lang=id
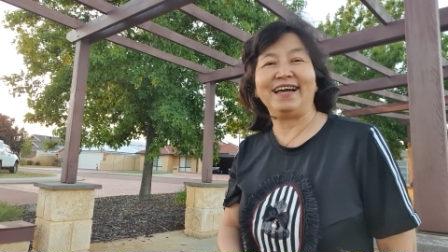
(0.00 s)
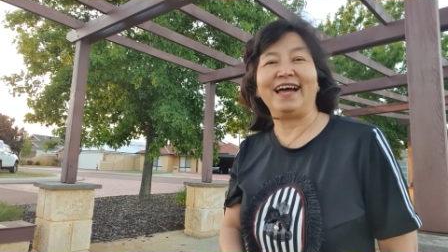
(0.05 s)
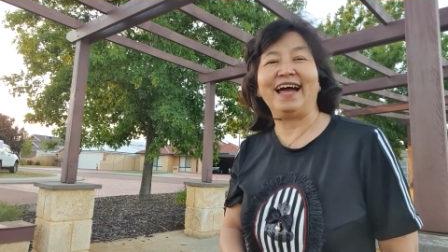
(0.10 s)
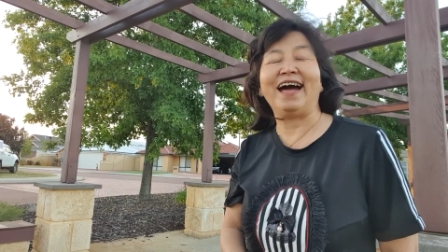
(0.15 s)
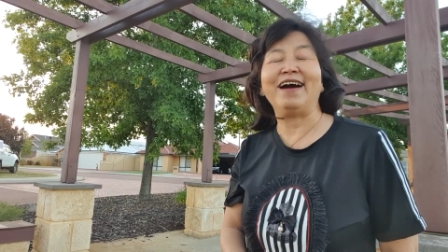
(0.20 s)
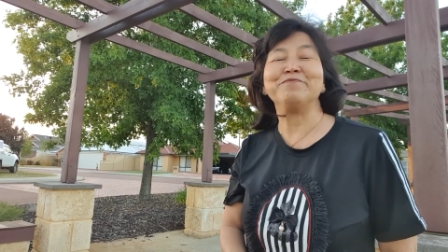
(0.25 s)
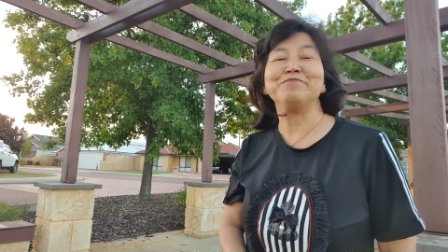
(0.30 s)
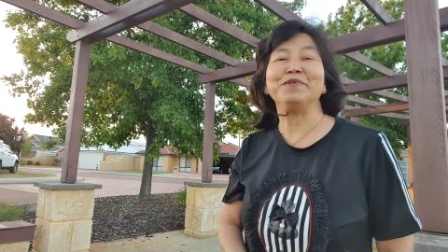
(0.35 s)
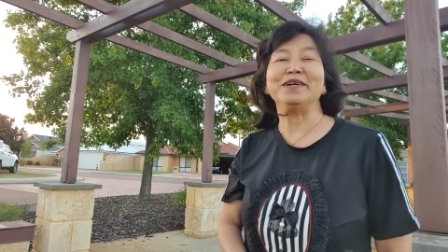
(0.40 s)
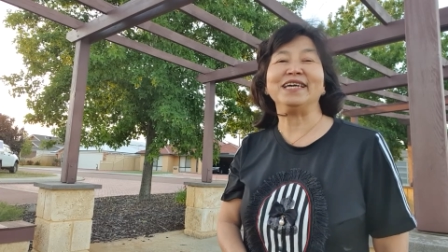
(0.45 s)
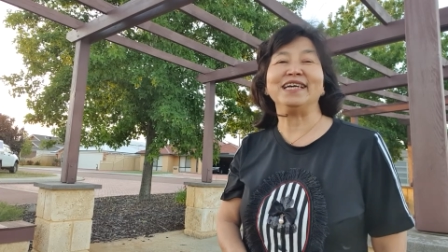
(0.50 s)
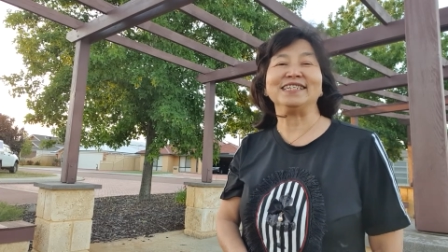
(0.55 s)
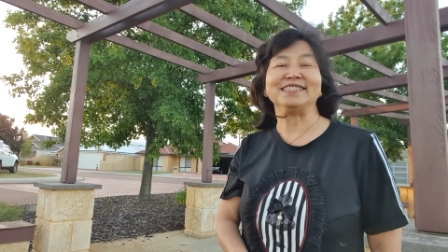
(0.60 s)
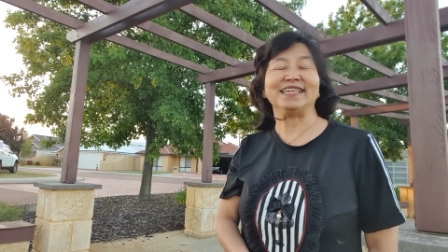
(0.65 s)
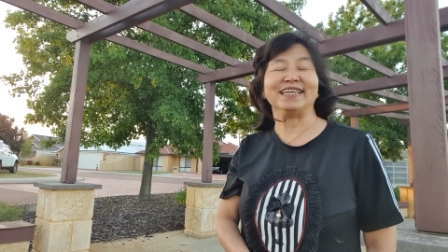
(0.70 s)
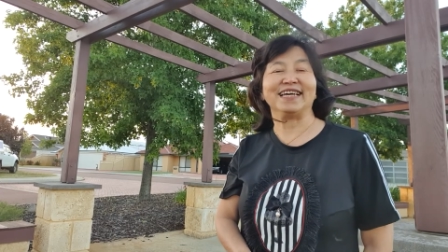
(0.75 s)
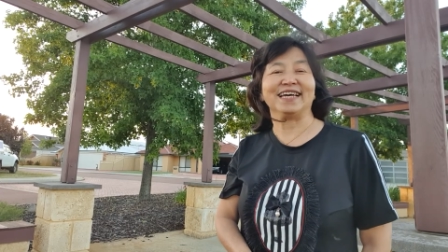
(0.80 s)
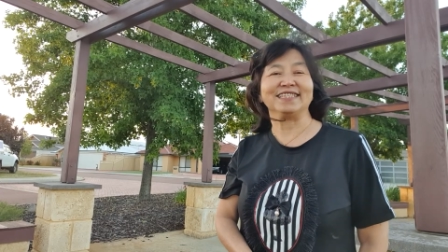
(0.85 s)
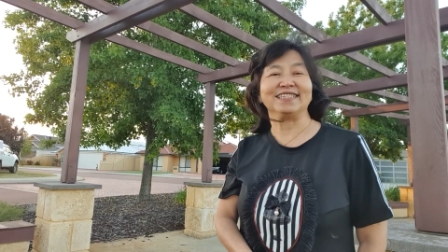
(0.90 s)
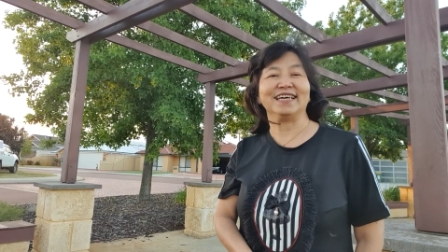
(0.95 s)
apa yang
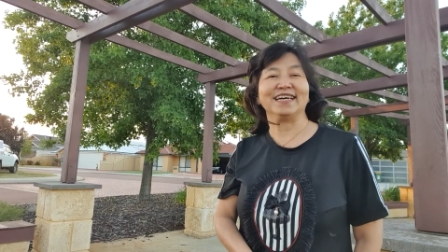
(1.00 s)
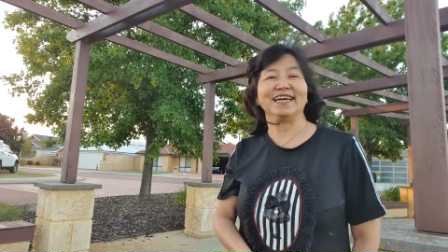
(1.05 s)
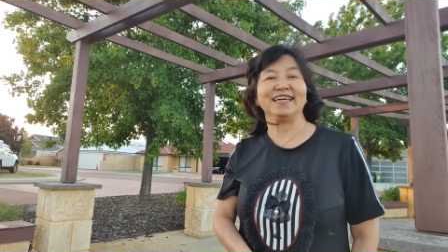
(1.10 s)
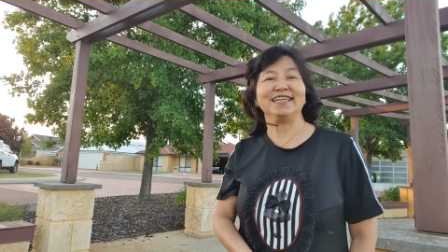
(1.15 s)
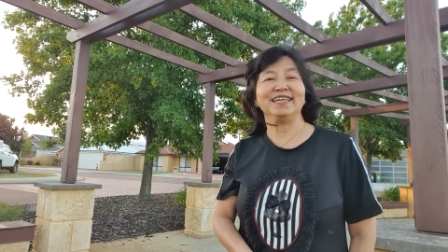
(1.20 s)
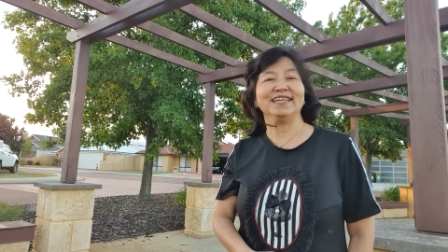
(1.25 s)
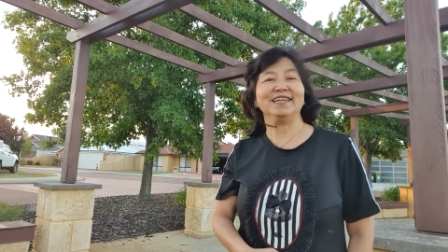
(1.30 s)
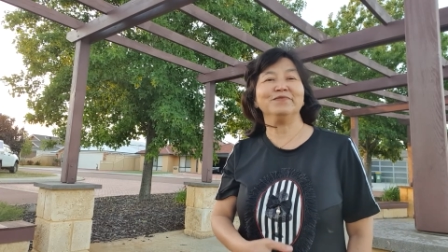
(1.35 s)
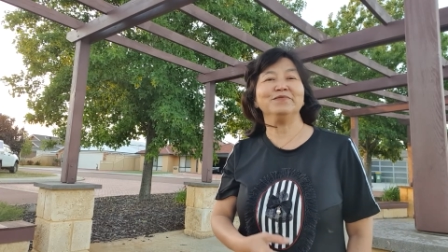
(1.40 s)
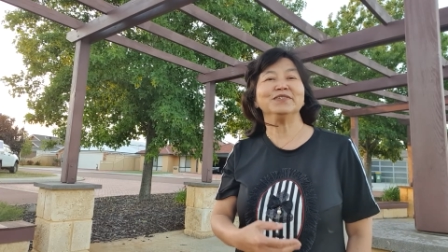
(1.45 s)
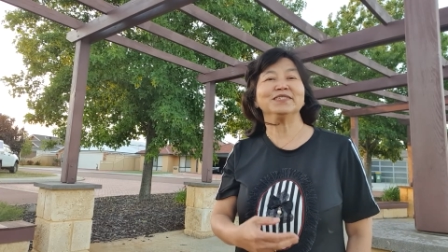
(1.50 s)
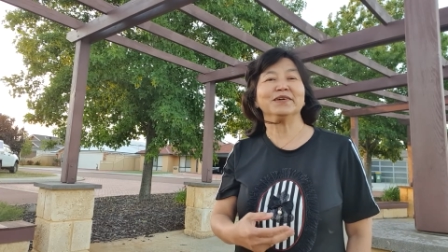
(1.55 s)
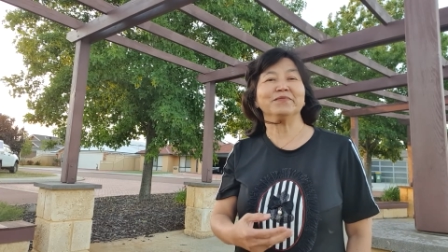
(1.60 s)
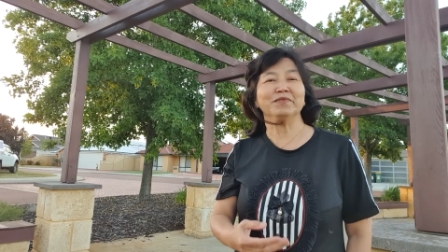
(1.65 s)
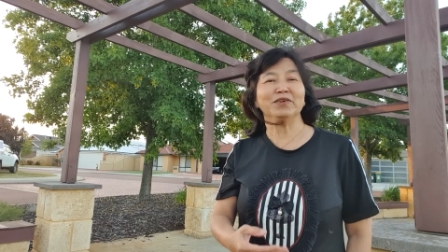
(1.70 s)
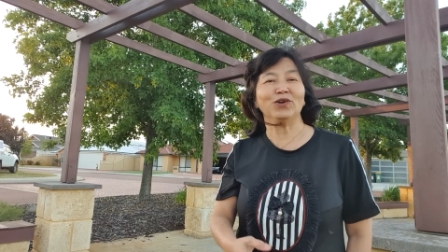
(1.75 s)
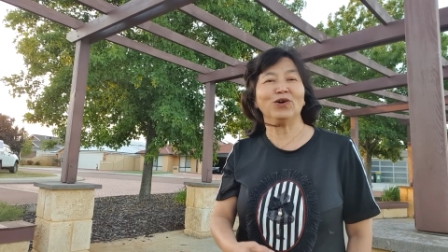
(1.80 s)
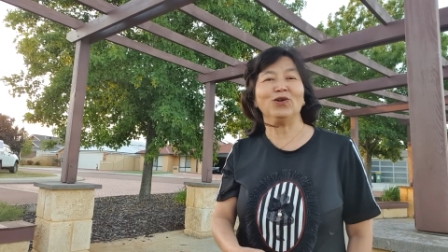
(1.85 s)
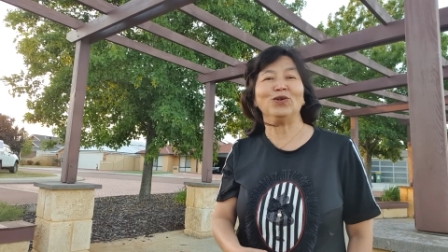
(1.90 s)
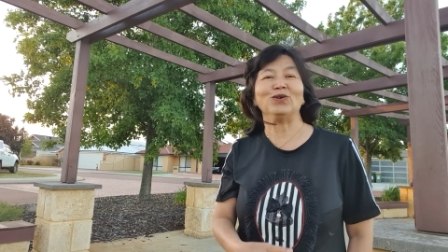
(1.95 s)
saya katakan ini bisa
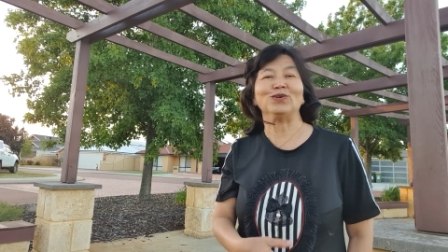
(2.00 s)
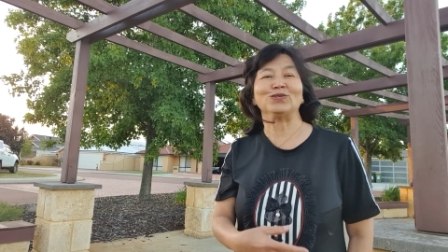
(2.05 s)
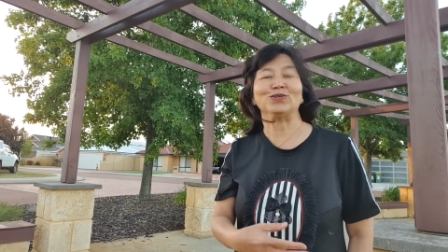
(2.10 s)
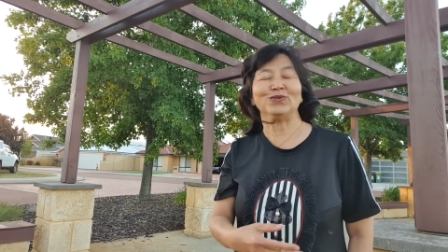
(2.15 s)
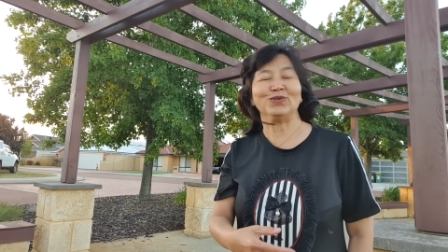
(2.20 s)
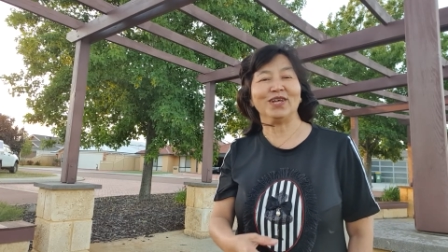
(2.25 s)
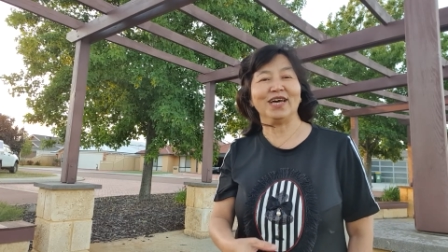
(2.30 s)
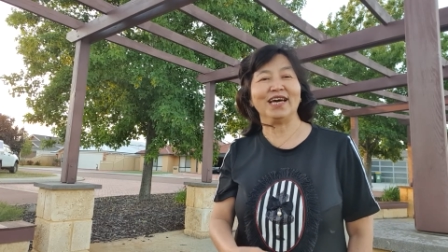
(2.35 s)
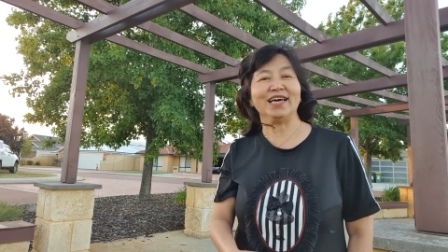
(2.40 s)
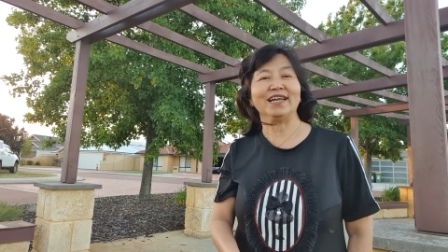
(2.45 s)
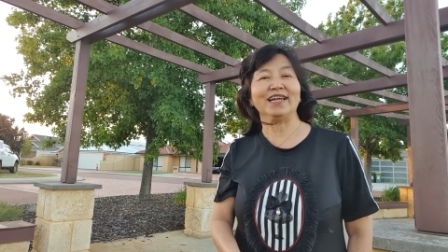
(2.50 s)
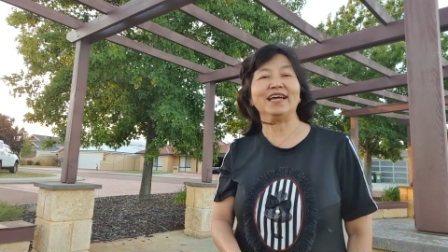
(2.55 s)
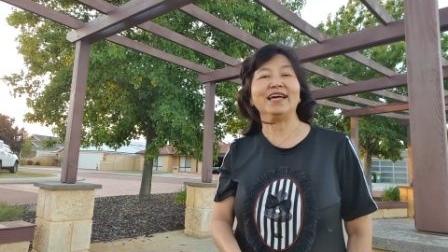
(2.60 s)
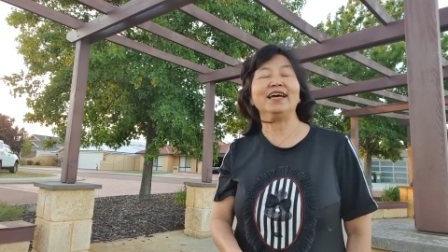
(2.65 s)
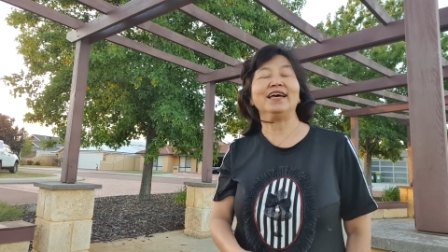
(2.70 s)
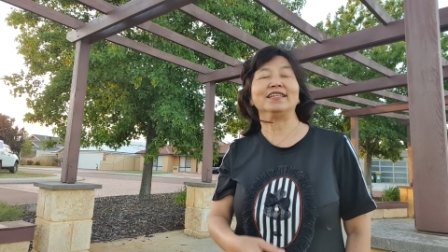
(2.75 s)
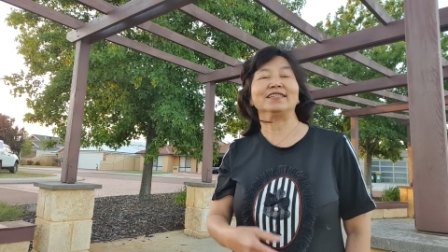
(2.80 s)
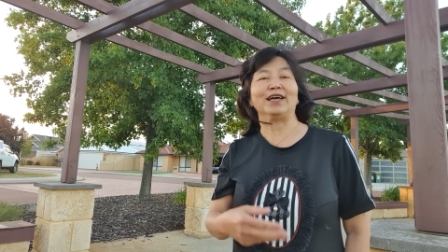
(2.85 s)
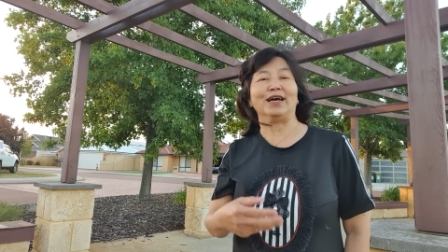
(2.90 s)
menolong saudara